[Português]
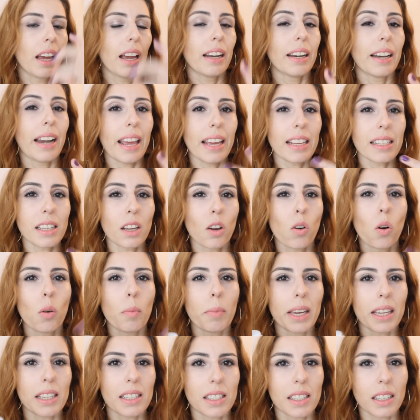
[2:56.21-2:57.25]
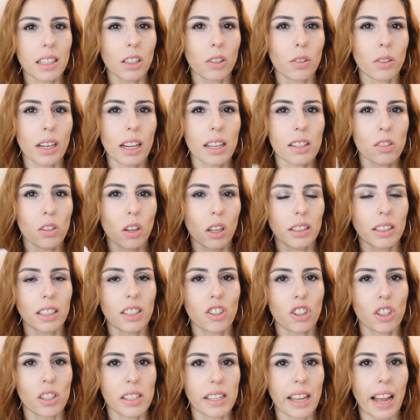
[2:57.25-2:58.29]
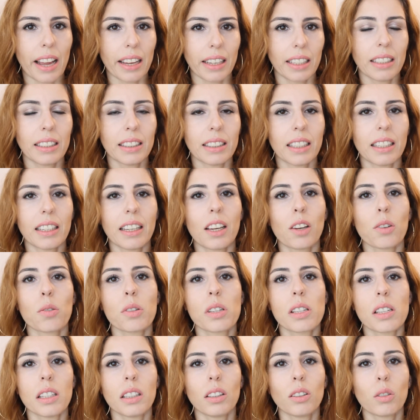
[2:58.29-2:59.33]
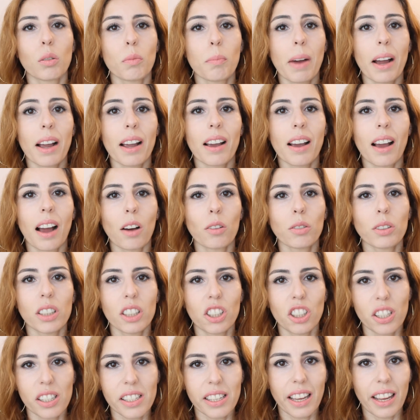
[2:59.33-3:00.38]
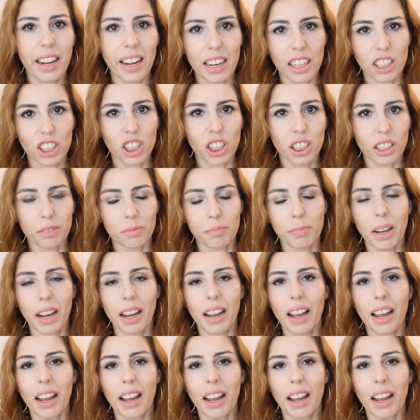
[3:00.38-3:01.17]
Nesse comecinho, nas notas de saída, eu sinto uma calda de cereja, uma